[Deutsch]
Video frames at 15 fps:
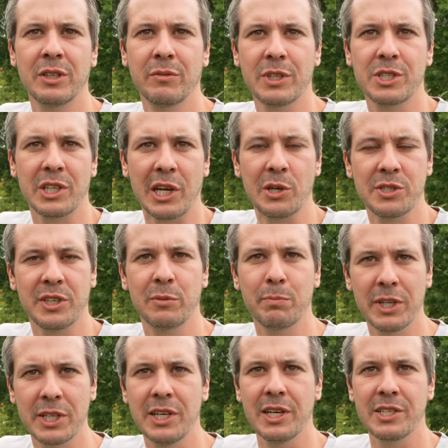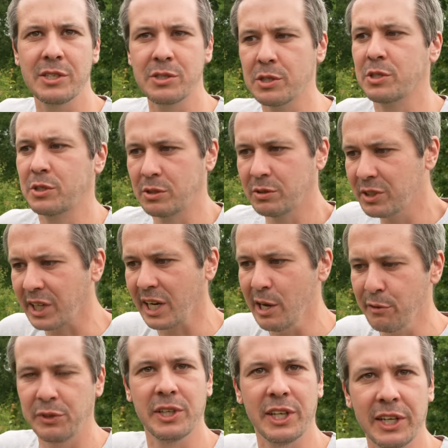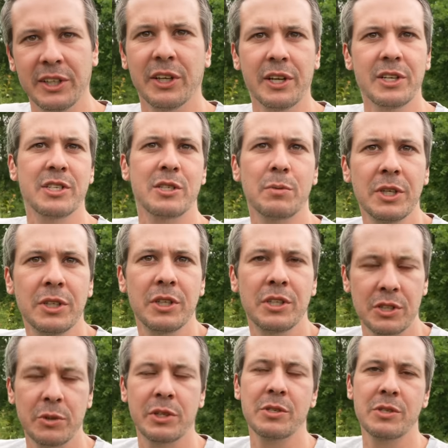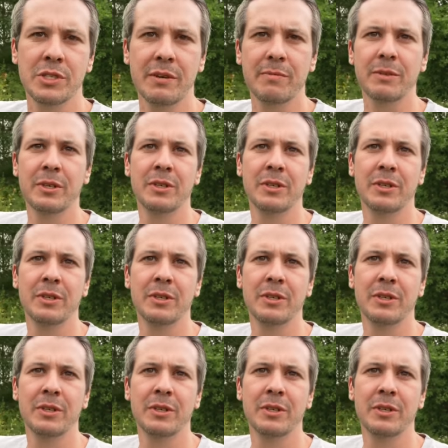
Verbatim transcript: was draußen nicht mehr da ist. Also es greift ineinander, das ist wichtig, es gehört zusammen.